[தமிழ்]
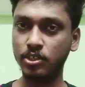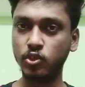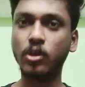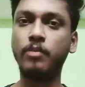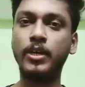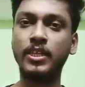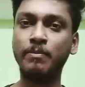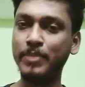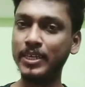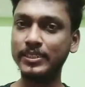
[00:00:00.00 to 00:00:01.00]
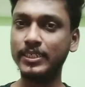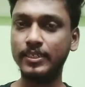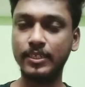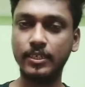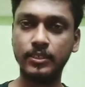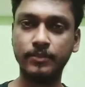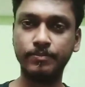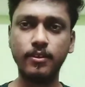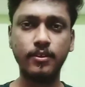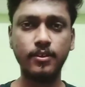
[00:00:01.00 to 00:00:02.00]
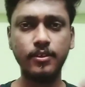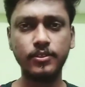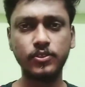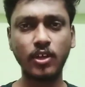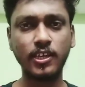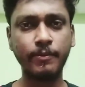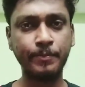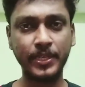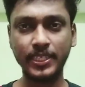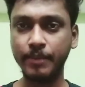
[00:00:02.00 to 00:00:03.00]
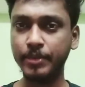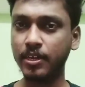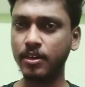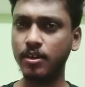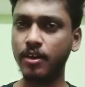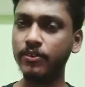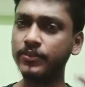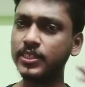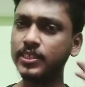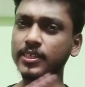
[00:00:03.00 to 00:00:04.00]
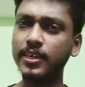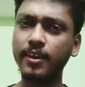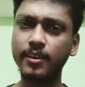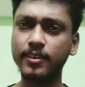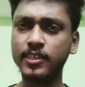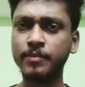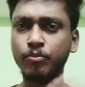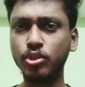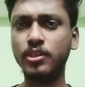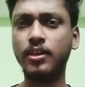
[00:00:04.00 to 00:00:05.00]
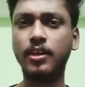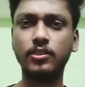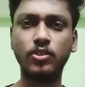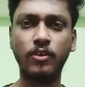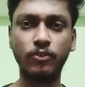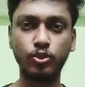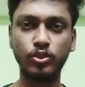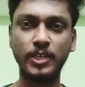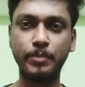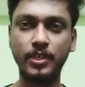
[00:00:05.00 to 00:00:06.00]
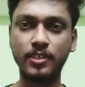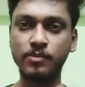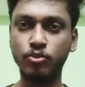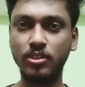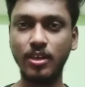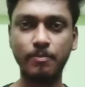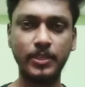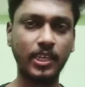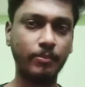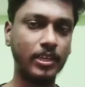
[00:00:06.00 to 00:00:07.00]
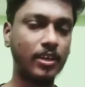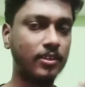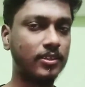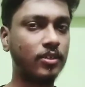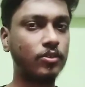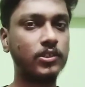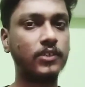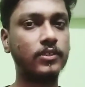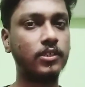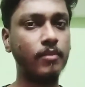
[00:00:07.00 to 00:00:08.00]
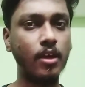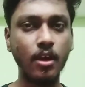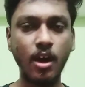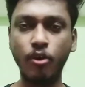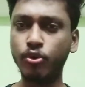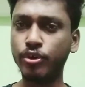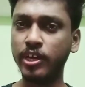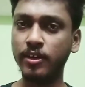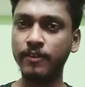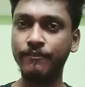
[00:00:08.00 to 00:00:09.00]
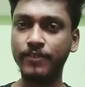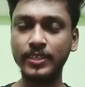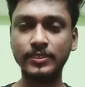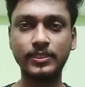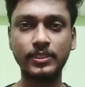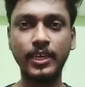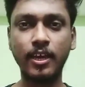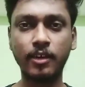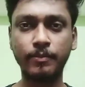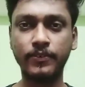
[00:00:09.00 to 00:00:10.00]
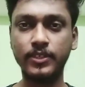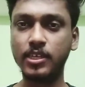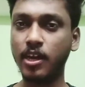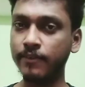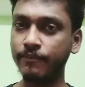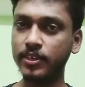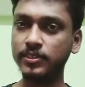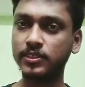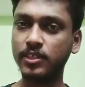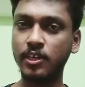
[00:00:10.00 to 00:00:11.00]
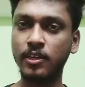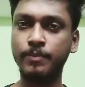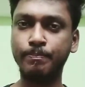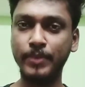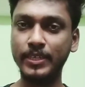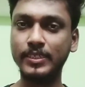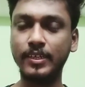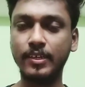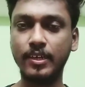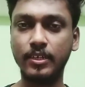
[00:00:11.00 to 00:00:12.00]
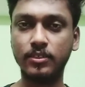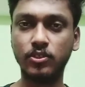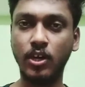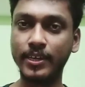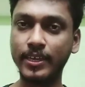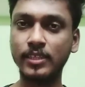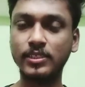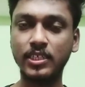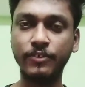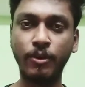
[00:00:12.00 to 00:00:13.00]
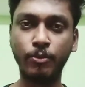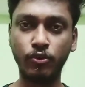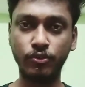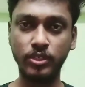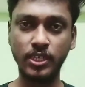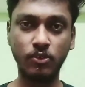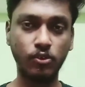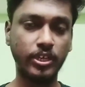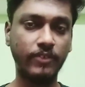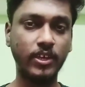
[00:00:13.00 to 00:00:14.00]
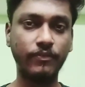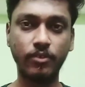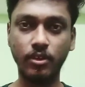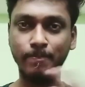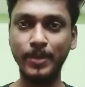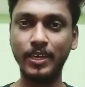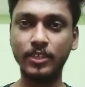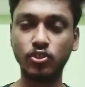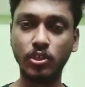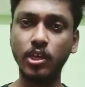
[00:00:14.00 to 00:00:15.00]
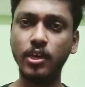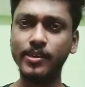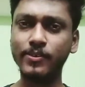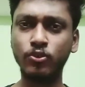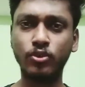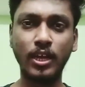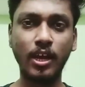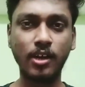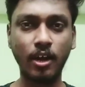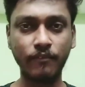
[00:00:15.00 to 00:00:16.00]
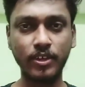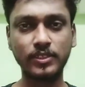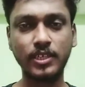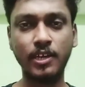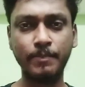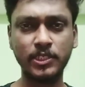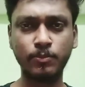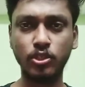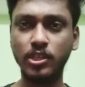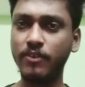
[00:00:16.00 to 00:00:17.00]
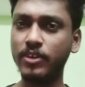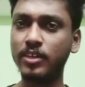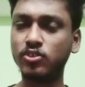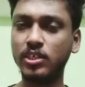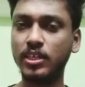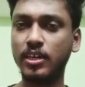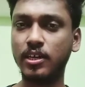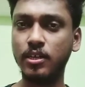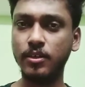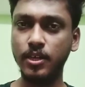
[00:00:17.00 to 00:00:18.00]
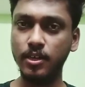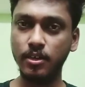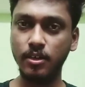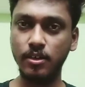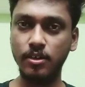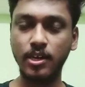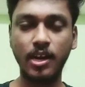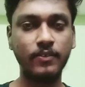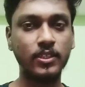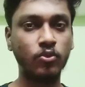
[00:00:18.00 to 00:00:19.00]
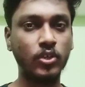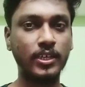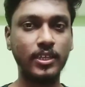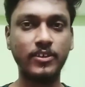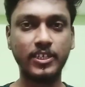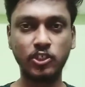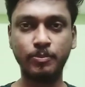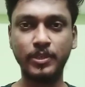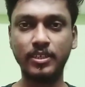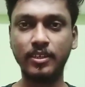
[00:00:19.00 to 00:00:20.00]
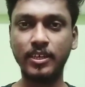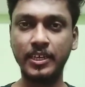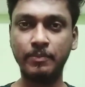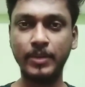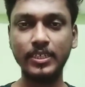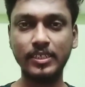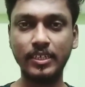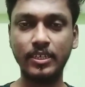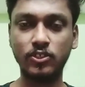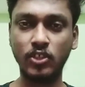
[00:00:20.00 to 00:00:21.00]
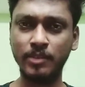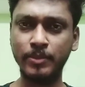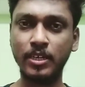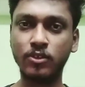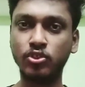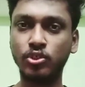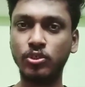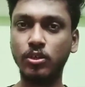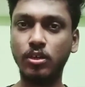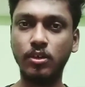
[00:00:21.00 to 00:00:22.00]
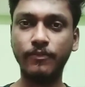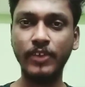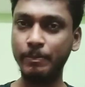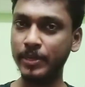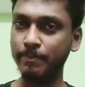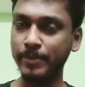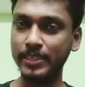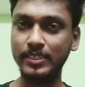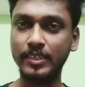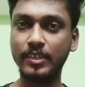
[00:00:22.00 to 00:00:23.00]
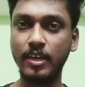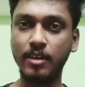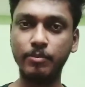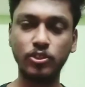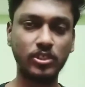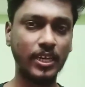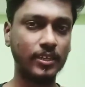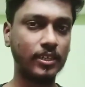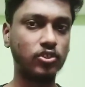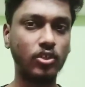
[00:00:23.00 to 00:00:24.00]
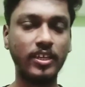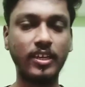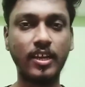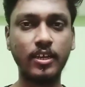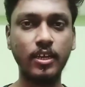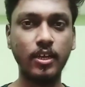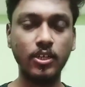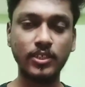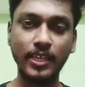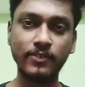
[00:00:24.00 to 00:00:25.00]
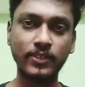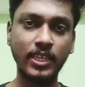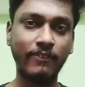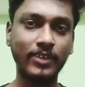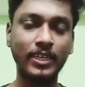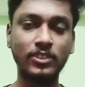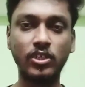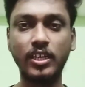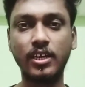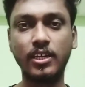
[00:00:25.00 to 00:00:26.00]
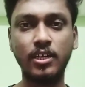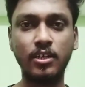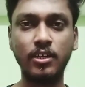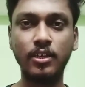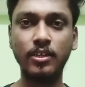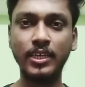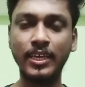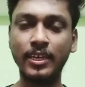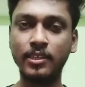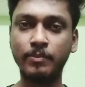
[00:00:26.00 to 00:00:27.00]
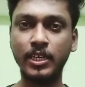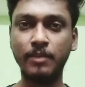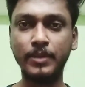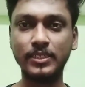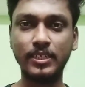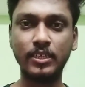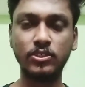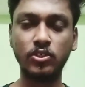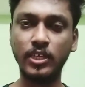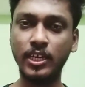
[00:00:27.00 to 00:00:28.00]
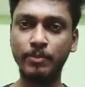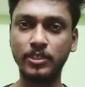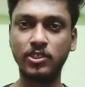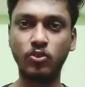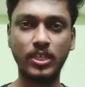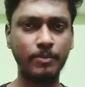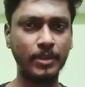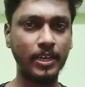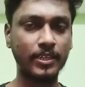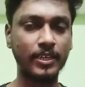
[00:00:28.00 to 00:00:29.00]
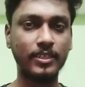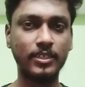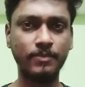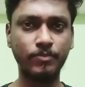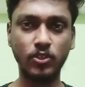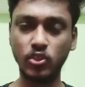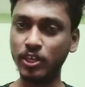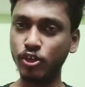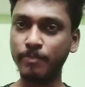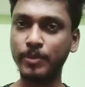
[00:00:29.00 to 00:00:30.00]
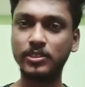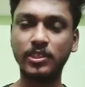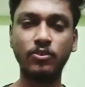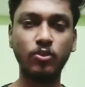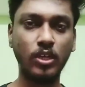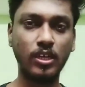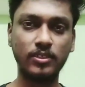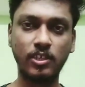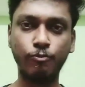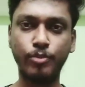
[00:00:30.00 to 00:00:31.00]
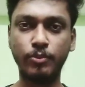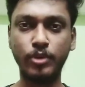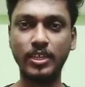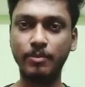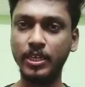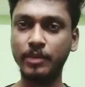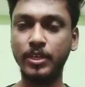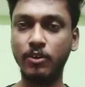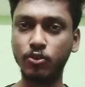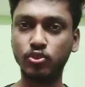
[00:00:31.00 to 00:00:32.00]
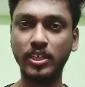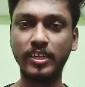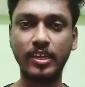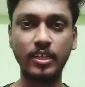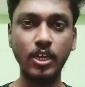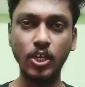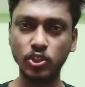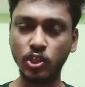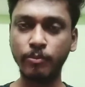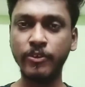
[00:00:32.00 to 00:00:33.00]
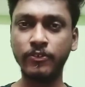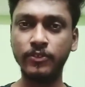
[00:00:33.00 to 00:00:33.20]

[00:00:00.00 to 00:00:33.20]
சோகமாக தான் பேசிக்கிட்டு இருந்தார் ஸோ அதுக்கப்புறம் பார்த்தீங்க அப்படின்னா அவர் வந்து இறக்குறதுக்கு முந்தின நாள் ஸோ அவர் சூசைட் பண்ணுறதுக்கு முந்தின நாள் பார்த்தீங்க அப்படின்னா லிதின் குலுசே வந்து அவருடைய ஃப்ரெண்ட்ஸ் எல்லாருக்குமே வந்து கான்ஃபரன்ஸ் காலில் பேசியிருக்கிறாரு ஸோ அகில் ஸ்டீவ் அப்புறம் வந்து அவங்களுடைய ஒய்ஃப் மெர்லின் ஸோ இவங்க கூடலாம் கான்ஃபரன்ஸ் காலில் பேசும்போது அவர் என்ன சொல்லியிருக்காருன்னா நான் வந்து உங்களை ஏதாவது கஷ்டப்படுத்தியிருந்தா என்னை மன்னிச்சிருங்க ஸோ அந்த மாதிரிலாம் கொஞ்சம் ஃபீல் பண்ணி பேசியிருக்கிறாரு அப்படின்னு சொல்லிட்டு அகில் சொல்லியிருக்காரு ஸோ அதுக்கு வந்து அவங்க என்ன சொல்லியிருக்காங்கன்னா நீ ஏன் இந்த மாதிரிலாம் பேசுகிற ஸோ என்ன பிரச்சனை உனக்கு அப்படின்லாம் கேட்டதுக்கு ஸோ என்னுடைய பிரச்சனையை வந்து உங்களால் சால்வ் பண்ண முடியாது அப்படிங்கிற மாதிரி அவரும் சொல்லி சொல்லியிருக்காரு ஸோ ரொம்பவே